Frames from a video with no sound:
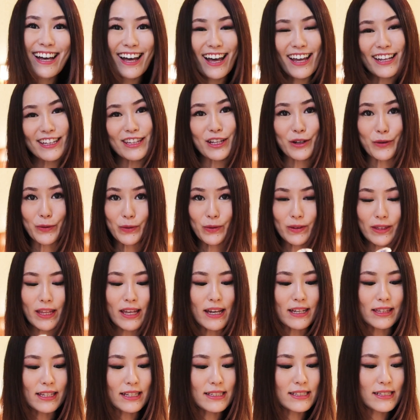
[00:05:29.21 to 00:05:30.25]
はいってこと
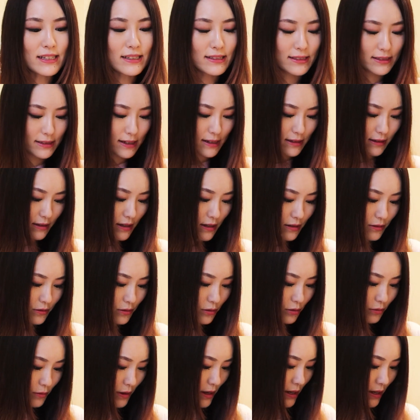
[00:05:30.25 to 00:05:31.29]
で私が使ってるの